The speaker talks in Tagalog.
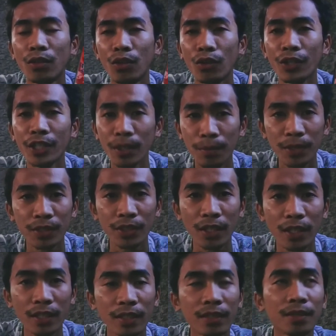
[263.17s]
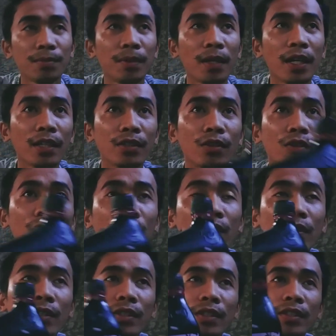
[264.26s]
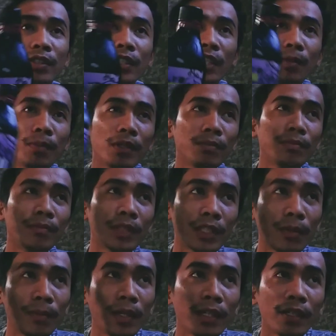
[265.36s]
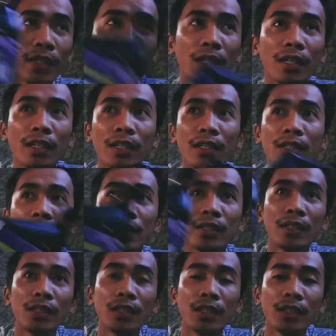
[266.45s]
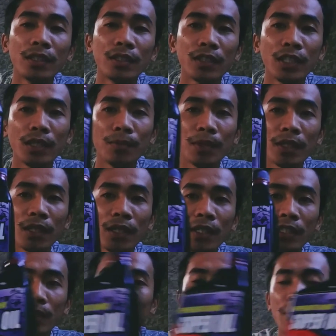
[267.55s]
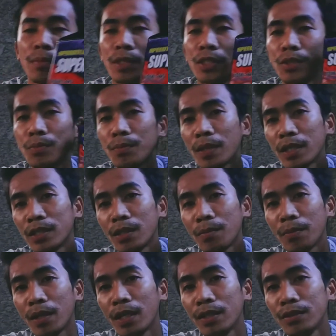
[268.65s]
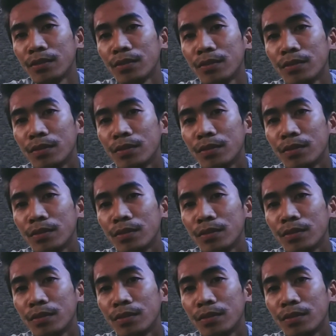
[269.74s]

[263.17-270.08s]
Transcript: okay naman siya mga idol. Hindi naman masama na hindi naman nakakasama. Mas maganda pa nga yung